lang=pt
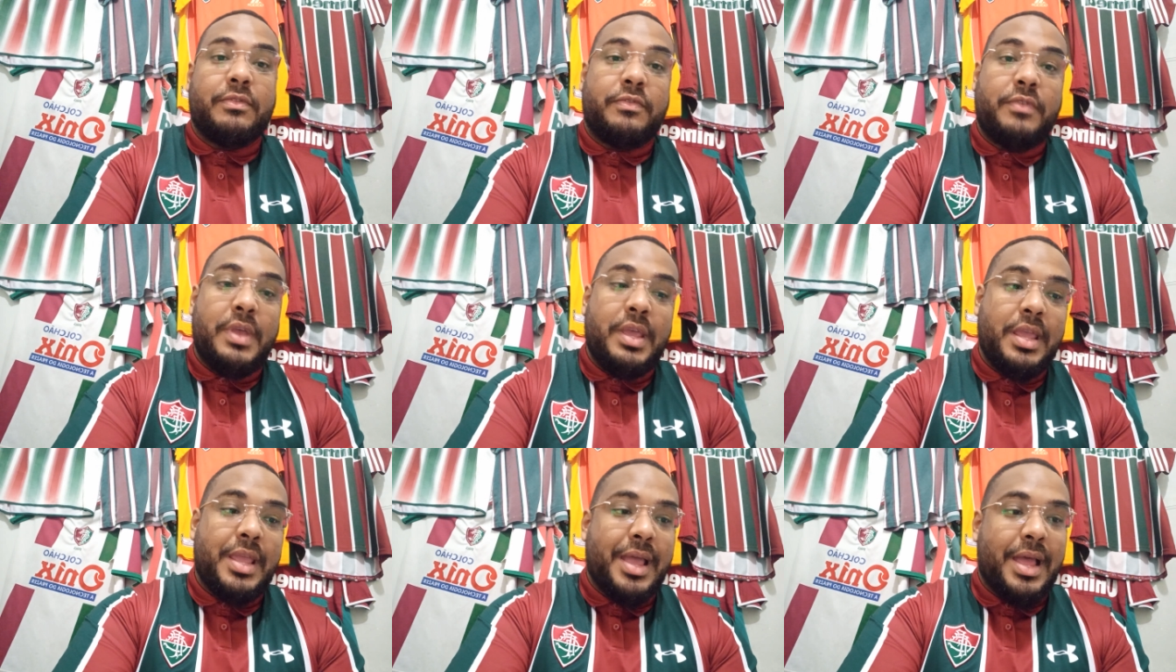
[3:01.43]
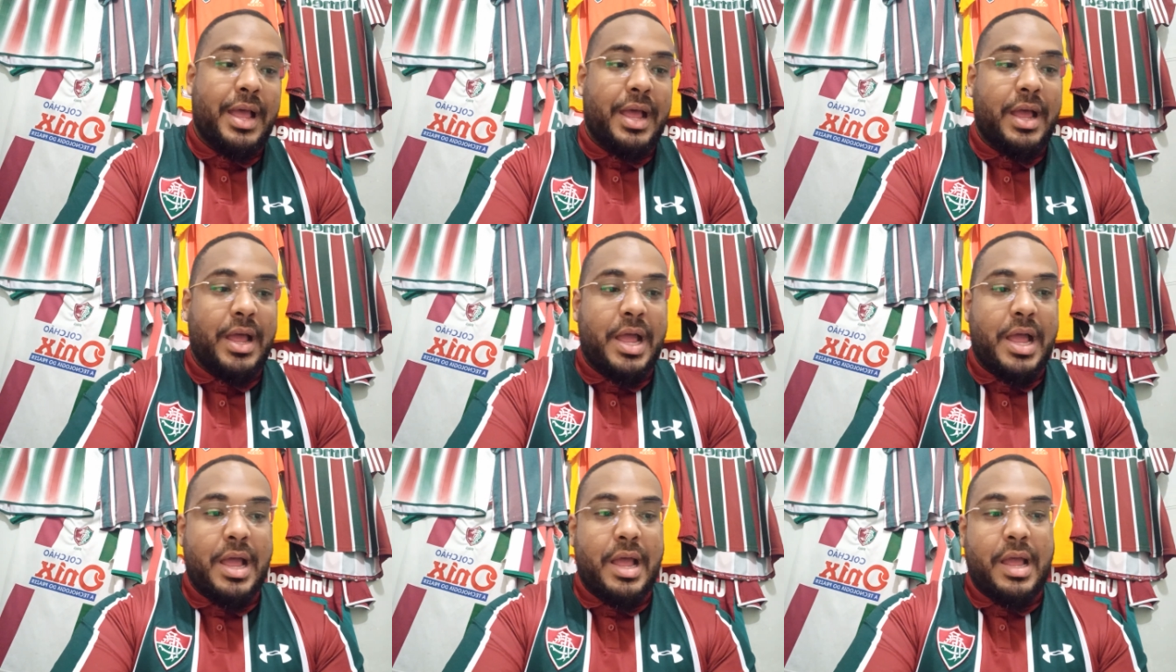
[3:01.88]
Veio
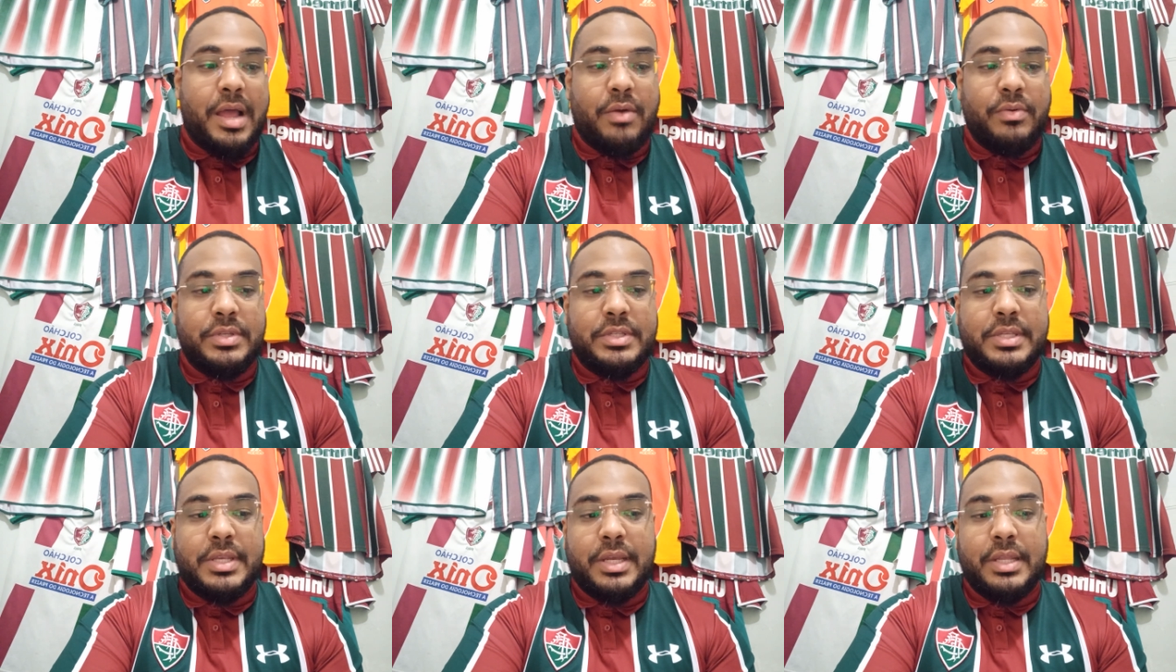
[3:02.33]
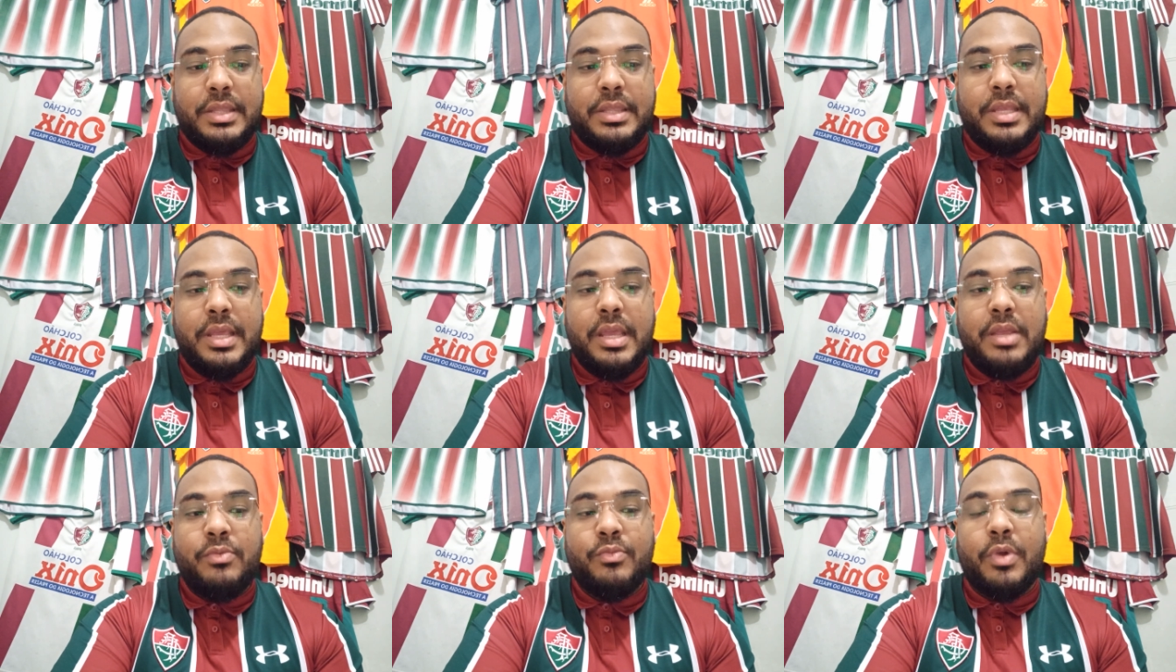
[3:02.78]
a, a, o
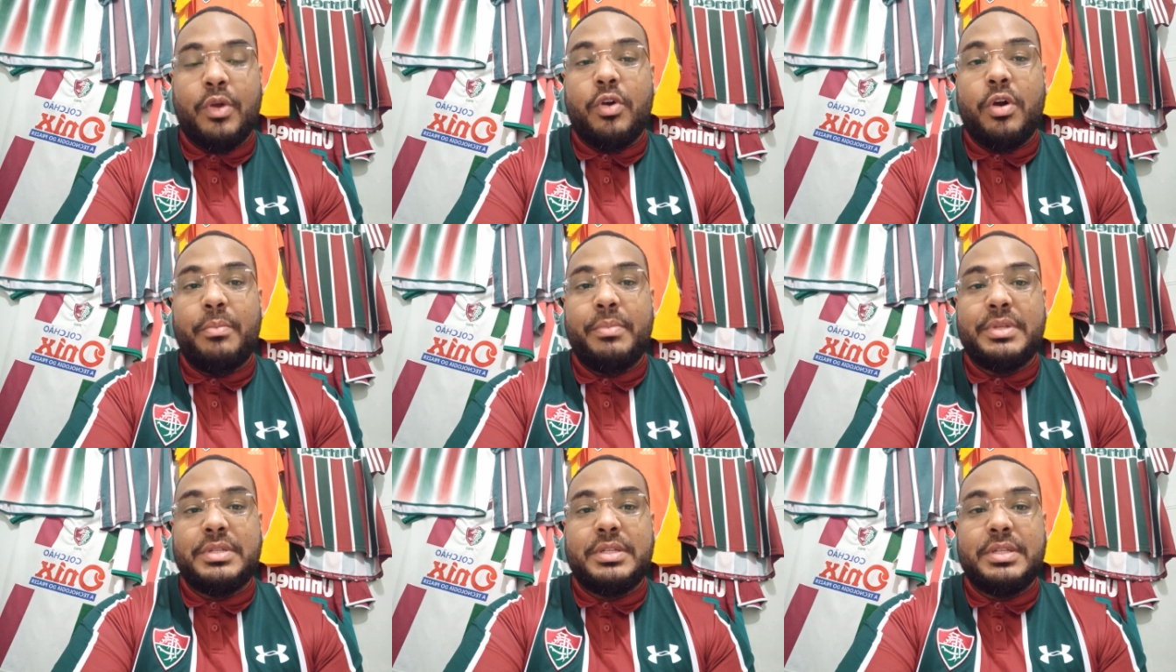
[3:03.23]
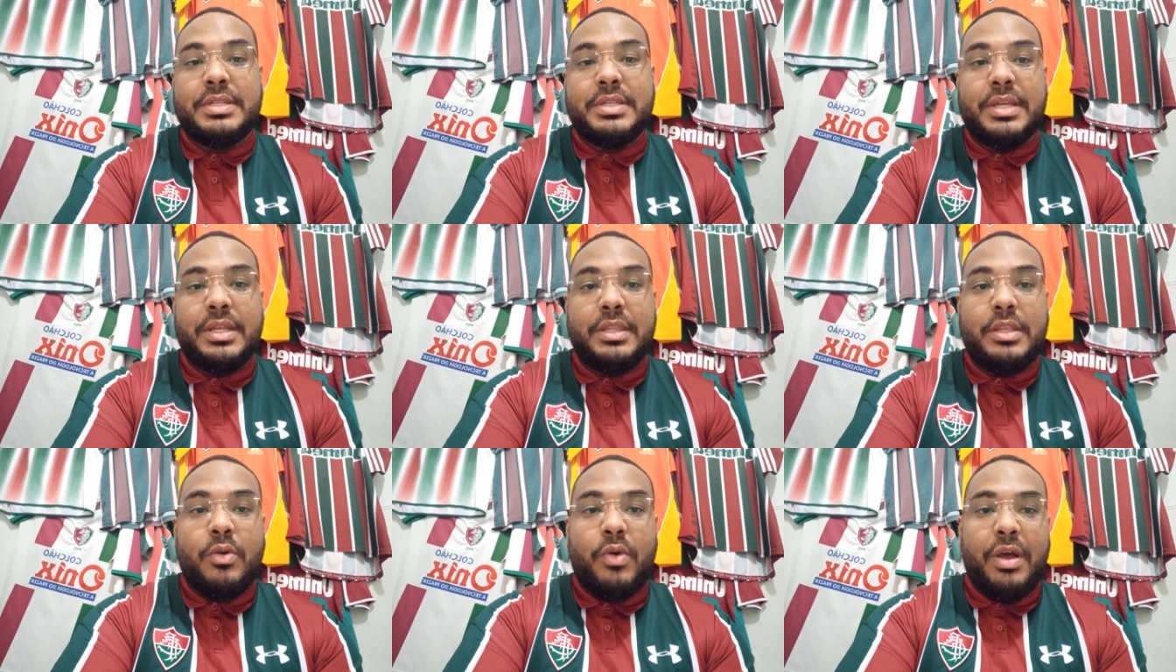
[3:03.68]
escanteio, na cobrança de
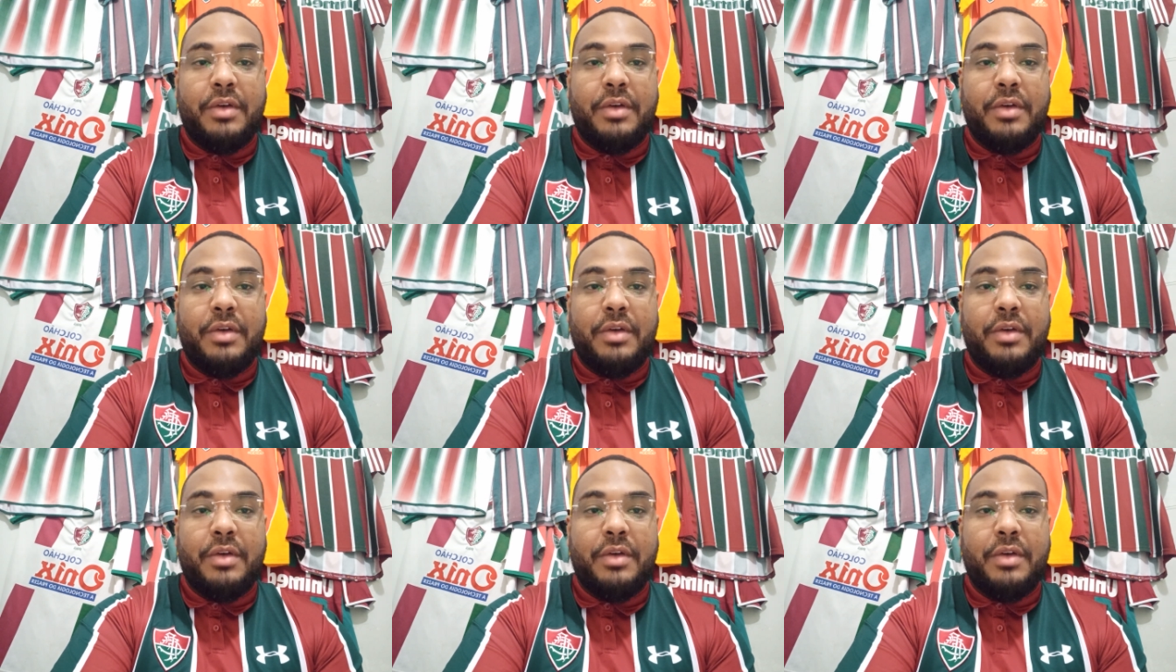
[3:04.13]
escanteio,